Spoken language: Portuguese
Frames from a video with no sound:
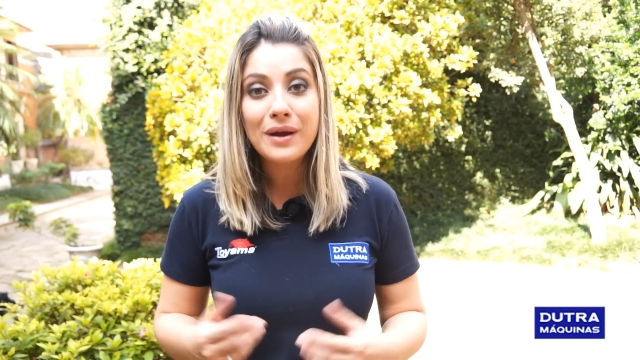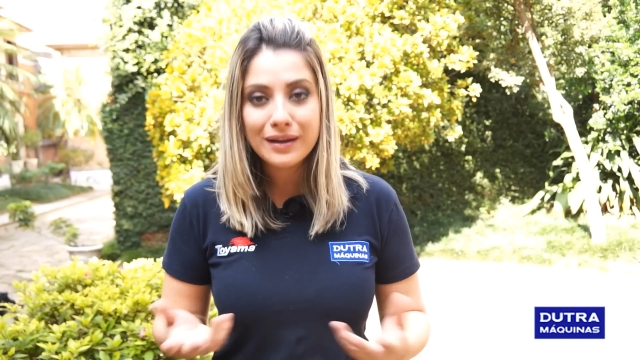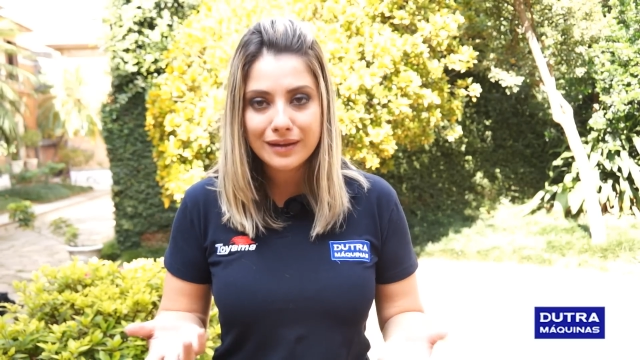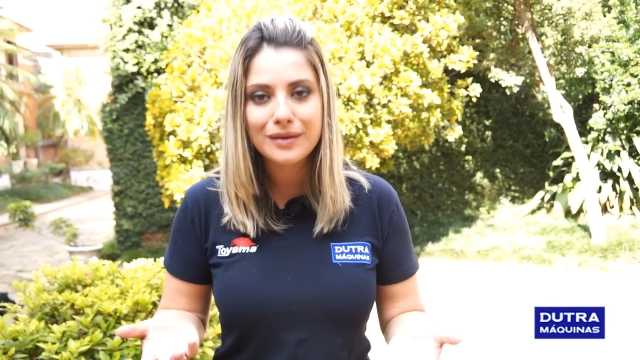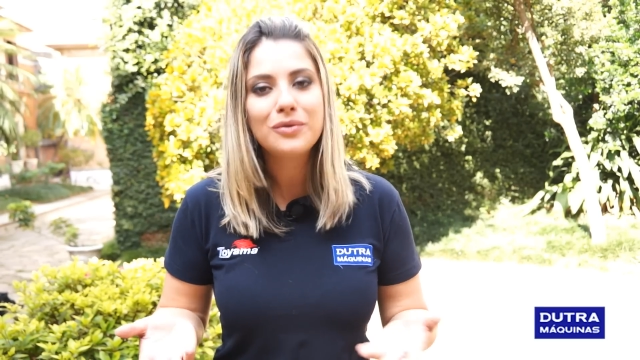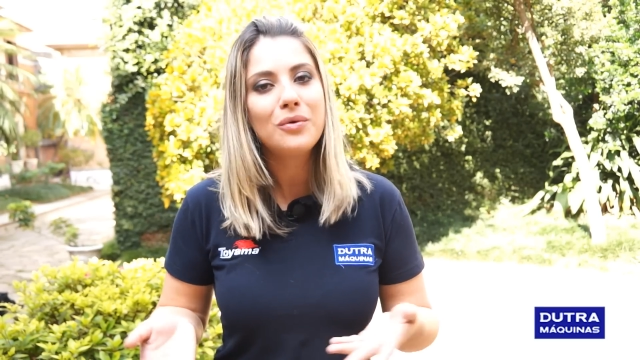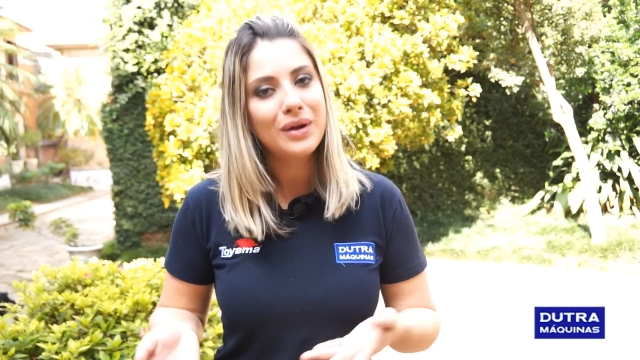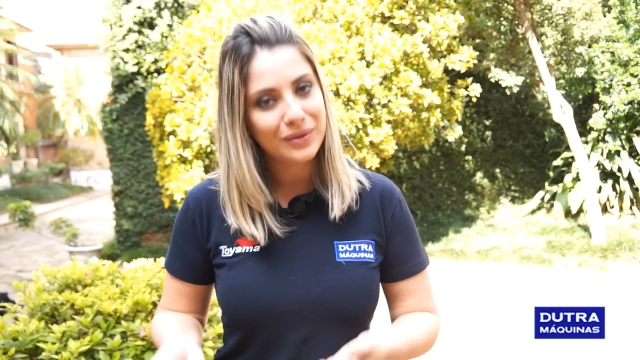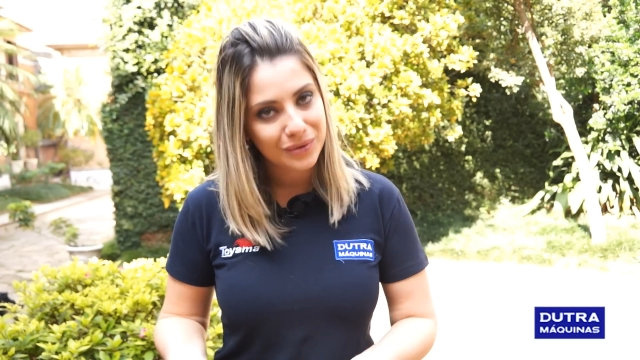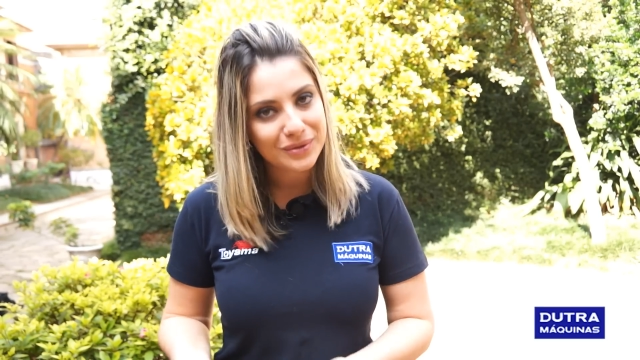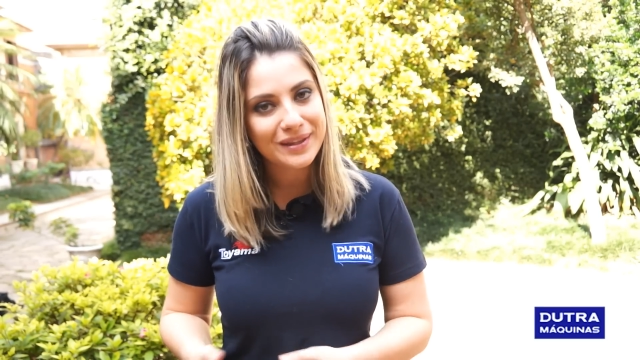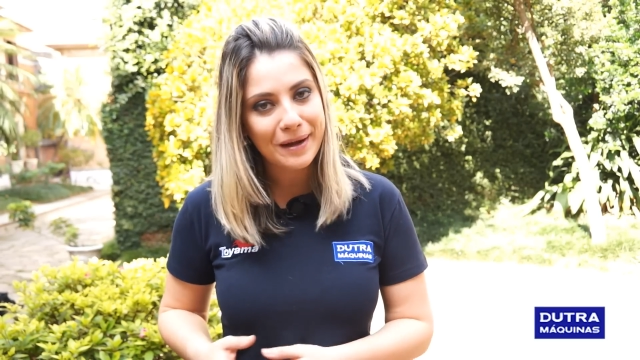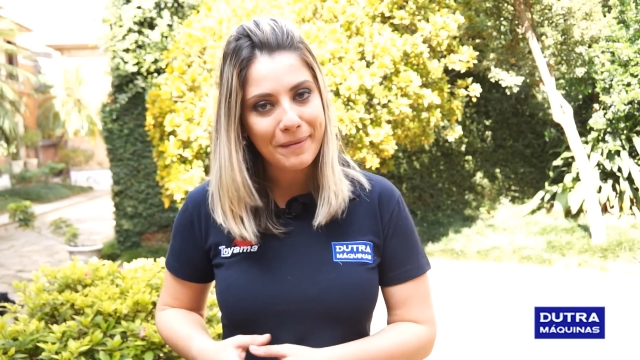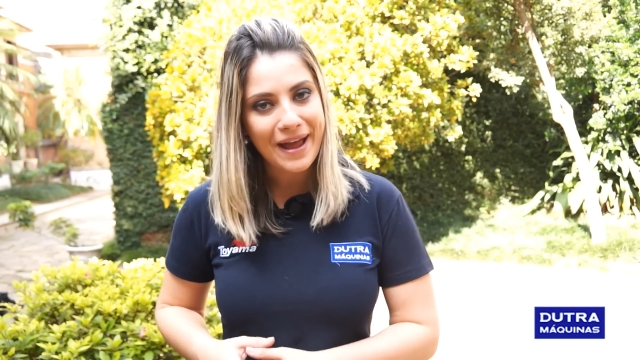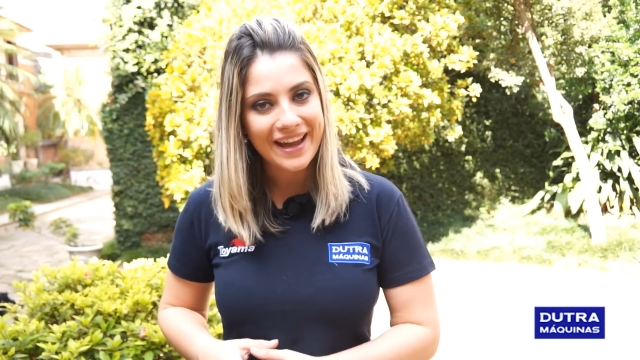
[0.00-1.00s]
aqui com a
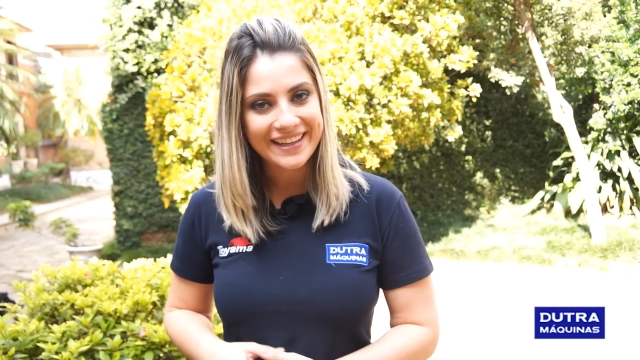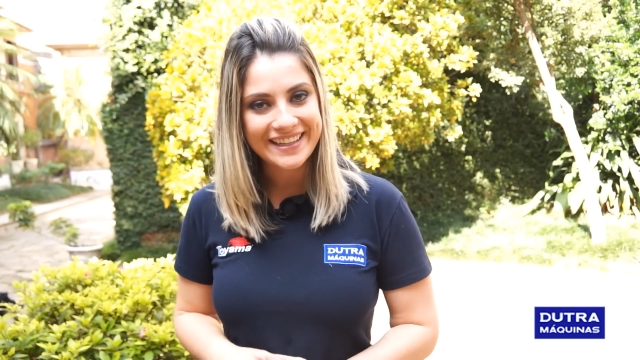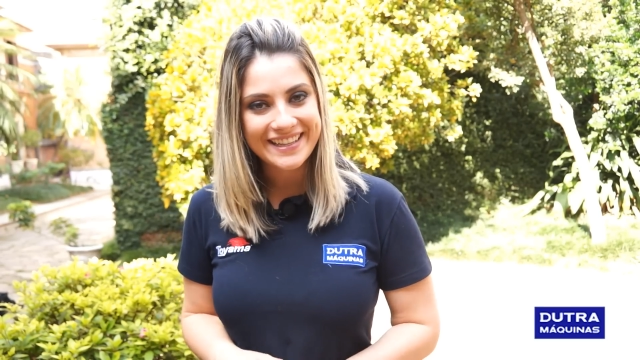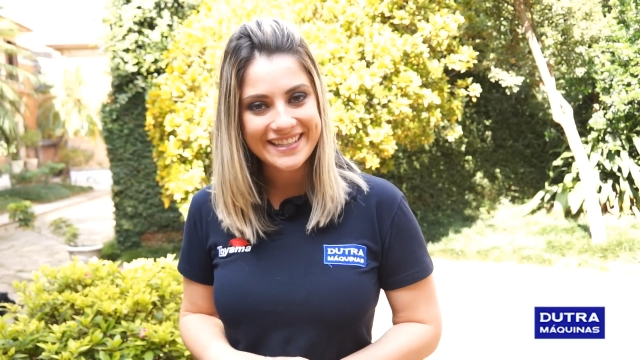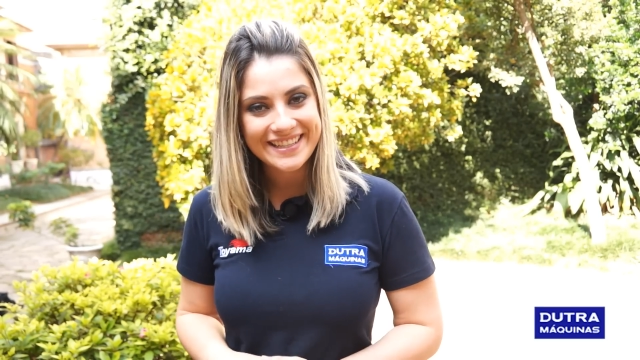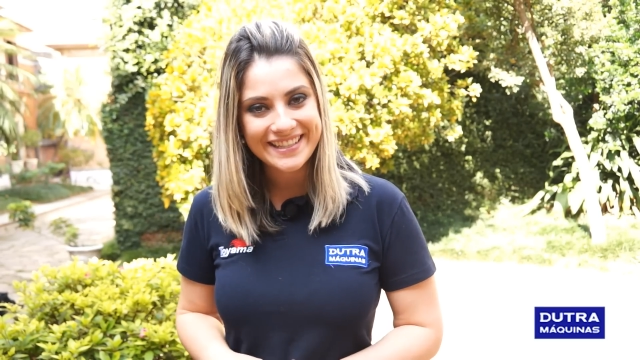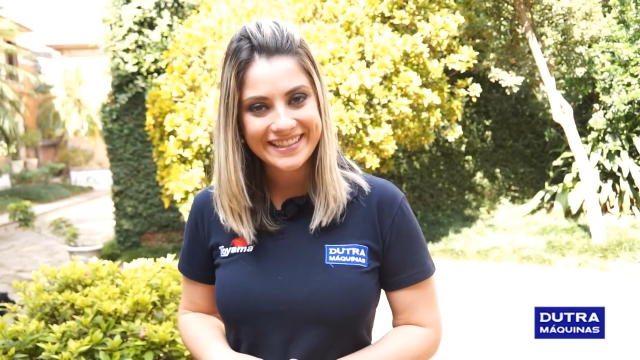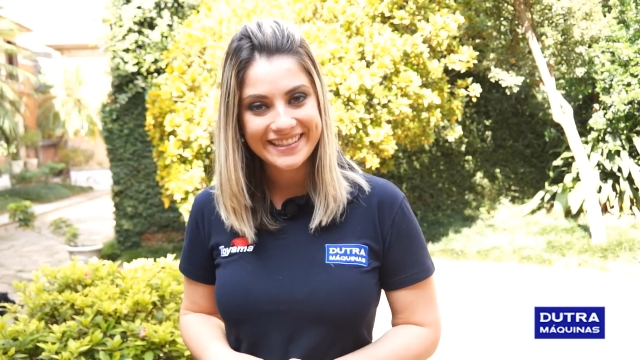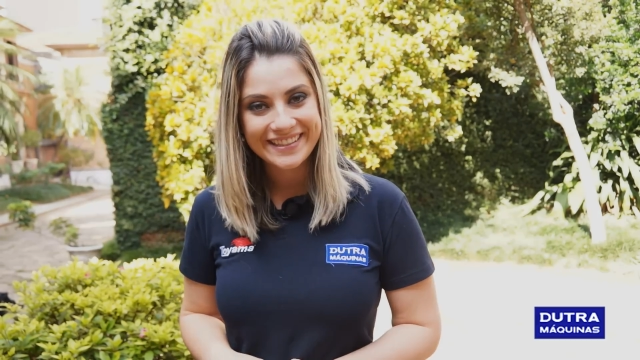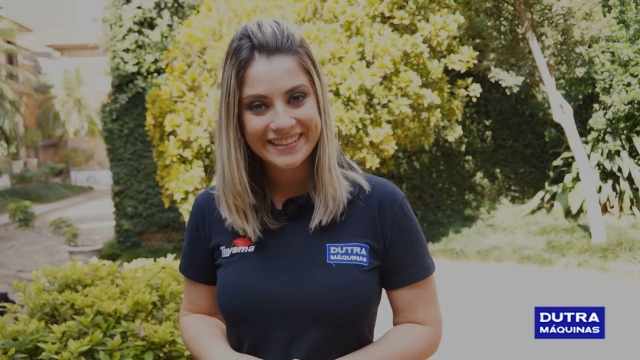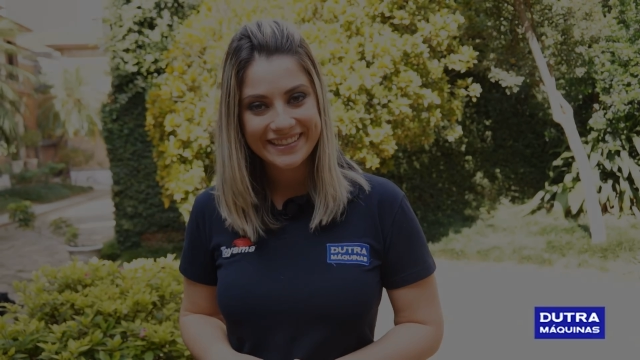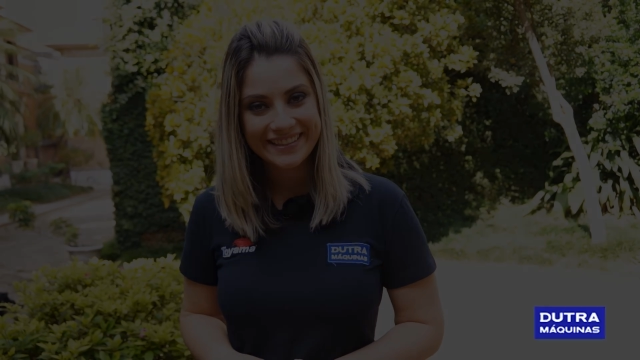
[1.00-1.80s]
Dutra Máquinas.